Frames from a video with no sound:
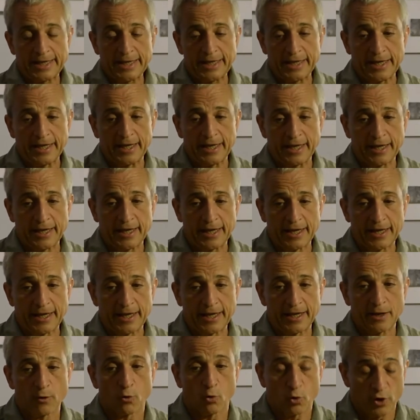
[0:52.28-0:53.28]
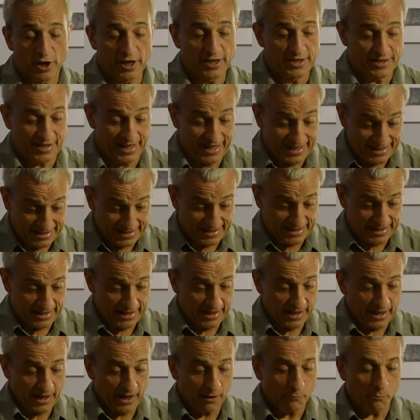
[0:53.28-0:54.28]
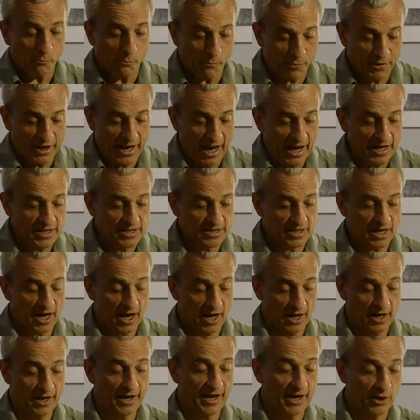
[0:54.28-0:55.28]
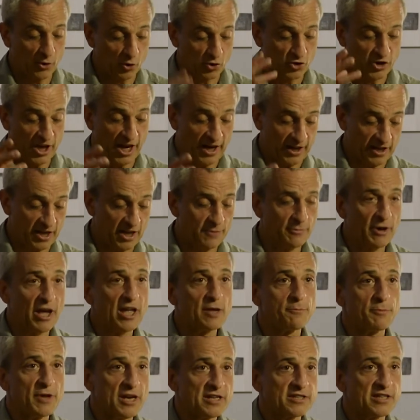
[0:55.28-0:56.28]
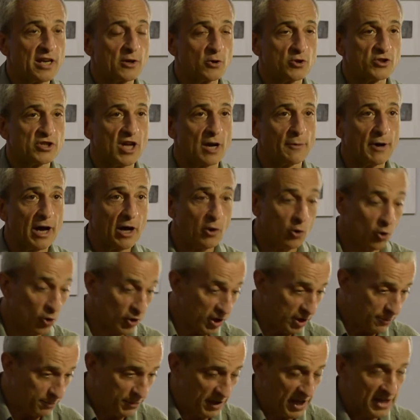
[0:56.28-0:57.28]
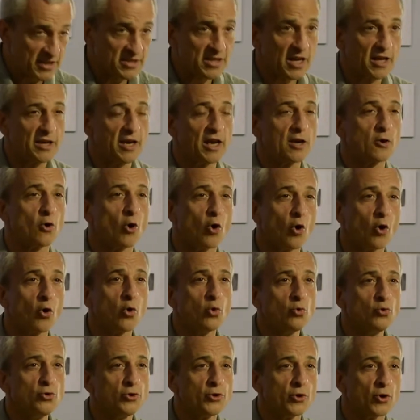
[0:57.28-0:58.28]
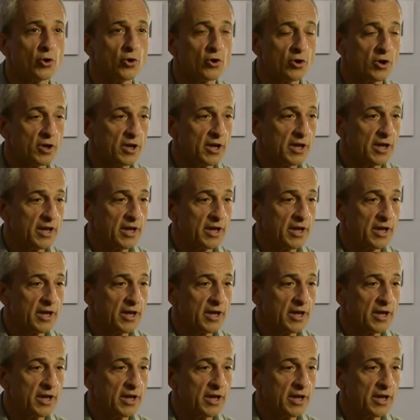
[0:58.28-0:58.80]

Y Ulises piensa en los de arriba y piensa en los de abajo y piensa en el conjunto.